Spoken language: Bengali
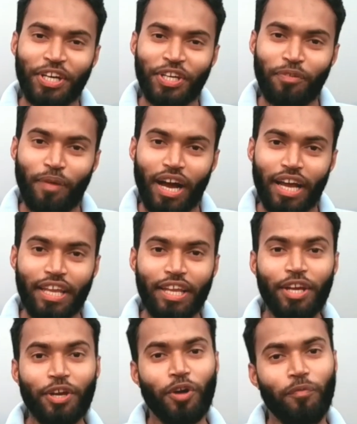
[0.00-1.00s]
করি সবাই
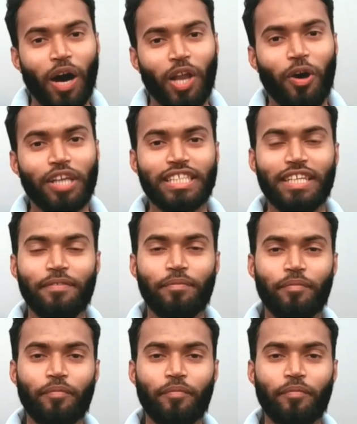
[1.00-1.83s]
খুব ভালো আছেন